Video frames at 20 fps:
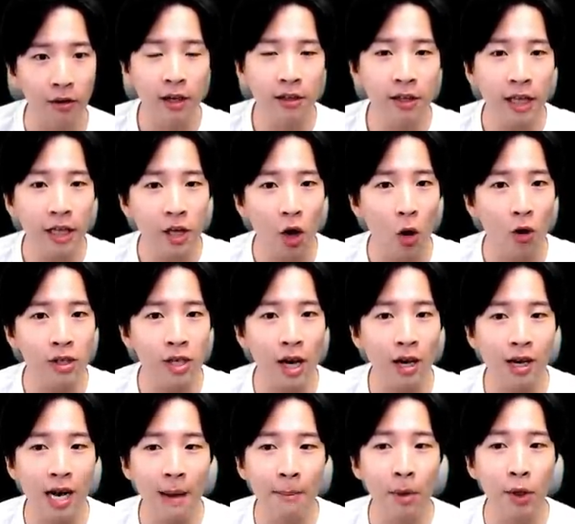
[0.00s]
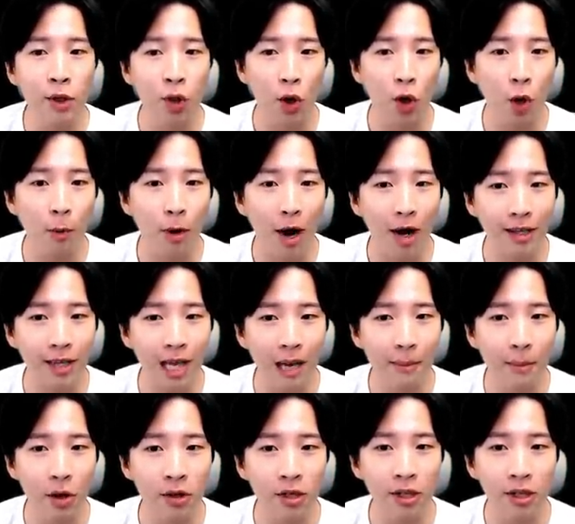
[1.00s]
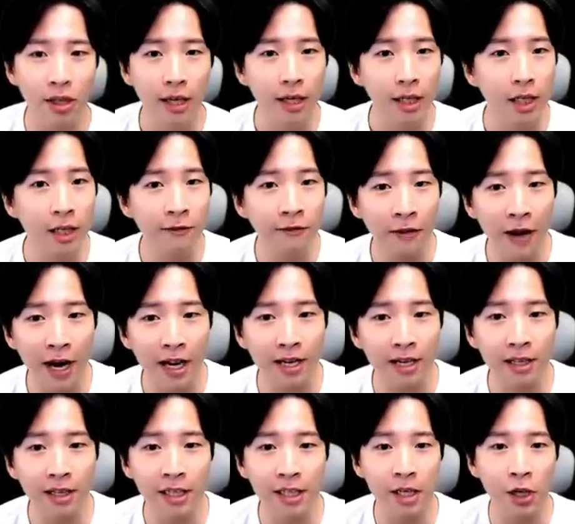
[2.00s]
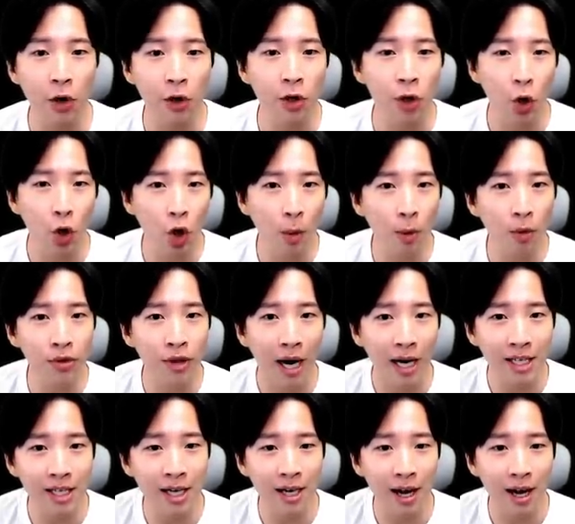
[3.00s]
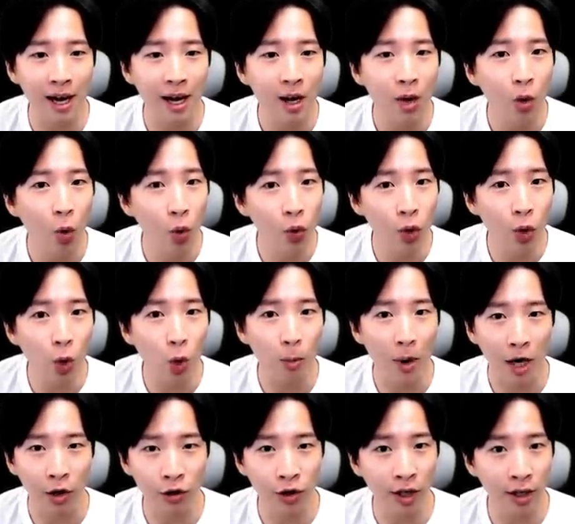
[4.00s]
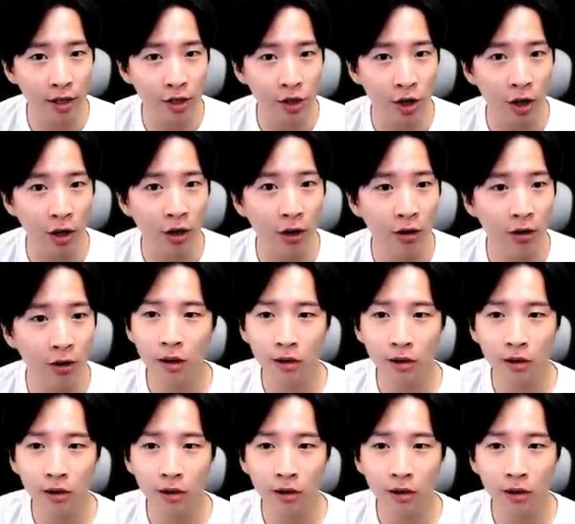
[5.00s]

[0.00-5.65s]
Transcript: 근데 이 영상을 한번 열어봤다면은 이 파일은 이제 여기 열어본 날짜가 오늘로 바뀌겠죠.